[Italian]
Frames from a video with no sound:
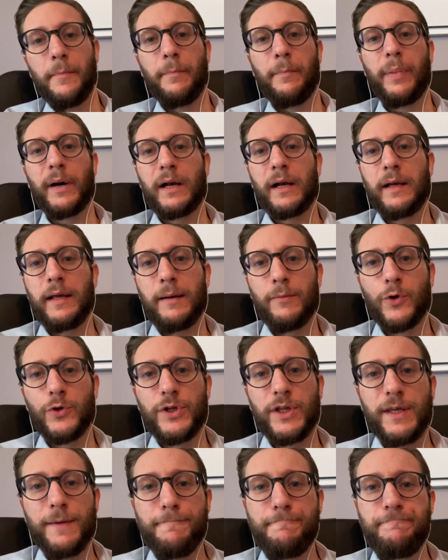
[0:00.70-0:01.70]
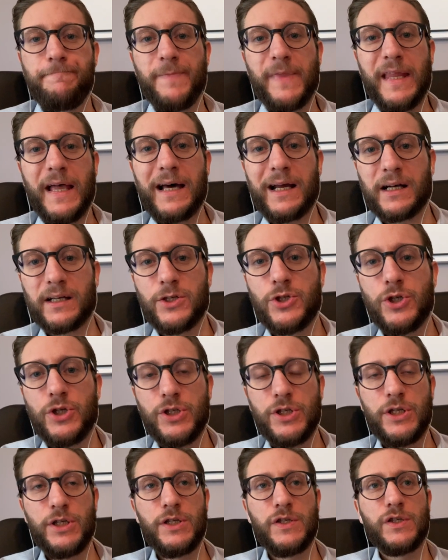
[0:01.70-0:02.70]
Parliamo di
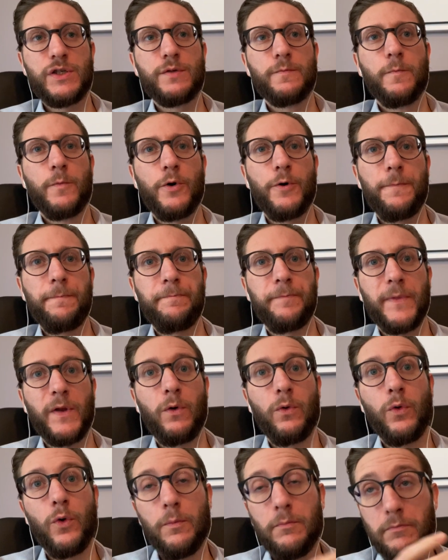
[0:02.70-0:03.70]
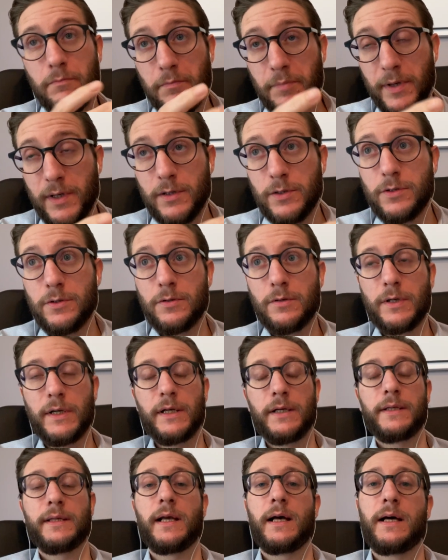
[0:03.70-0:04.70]
narcisismo o
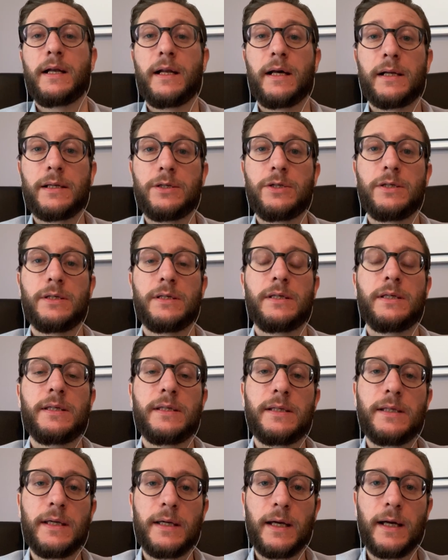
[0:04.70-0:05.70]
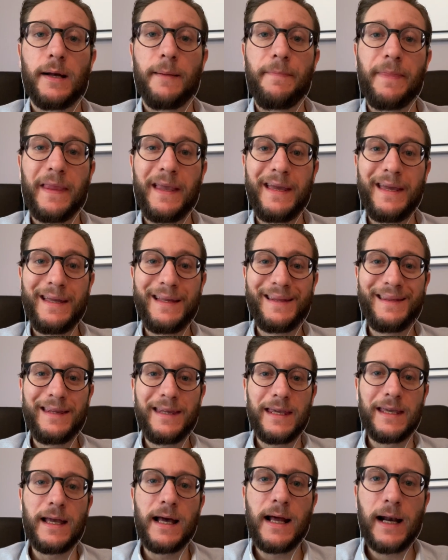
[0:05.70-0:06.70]
personalità narcisistica e
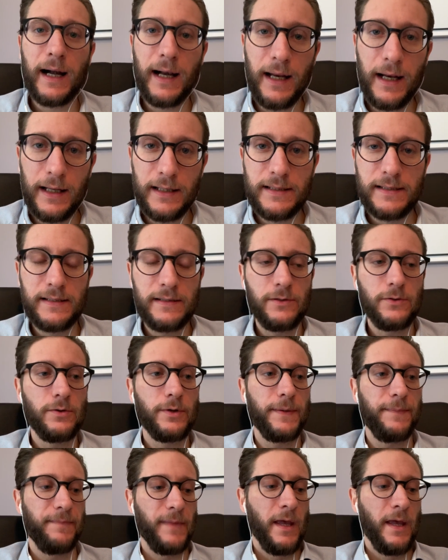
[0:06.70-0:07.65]
di relazioni.